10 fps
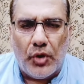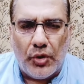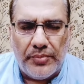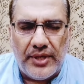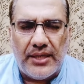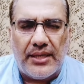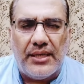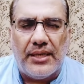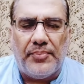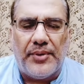मोमिन
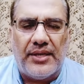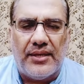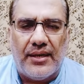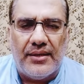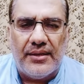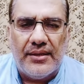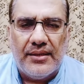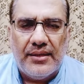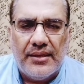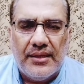की ये पहचान
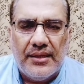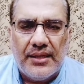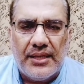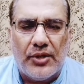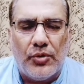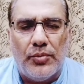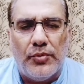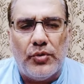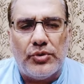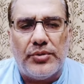कि
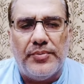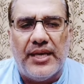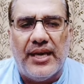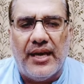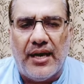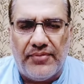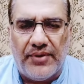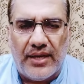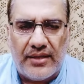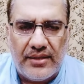गुम उसमें है
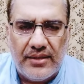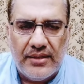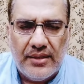आफाक